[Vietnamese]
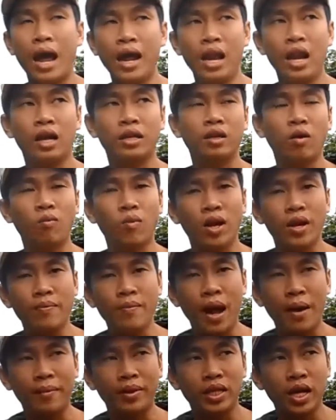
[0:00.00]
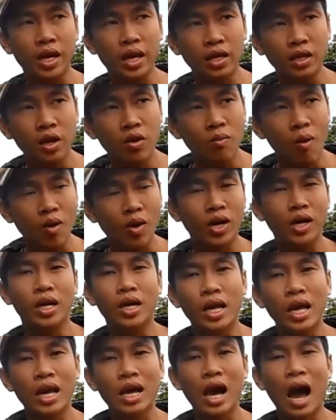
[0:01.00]
đấy là trong clip này mình sẽ giới thiệu mọi
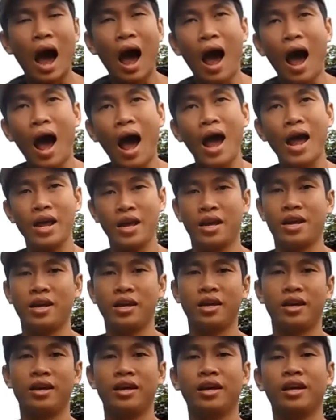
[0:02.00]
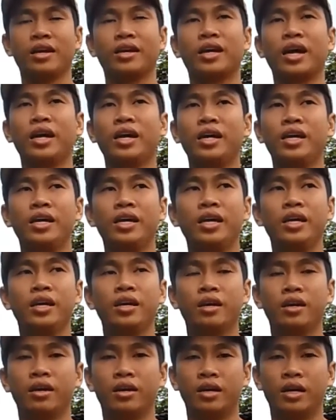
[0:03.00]
người hai
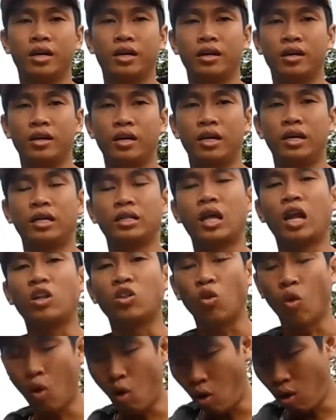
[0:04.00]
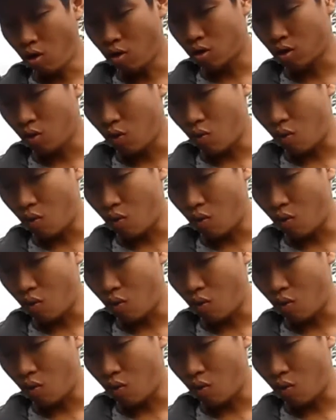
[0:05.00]
cái thành tố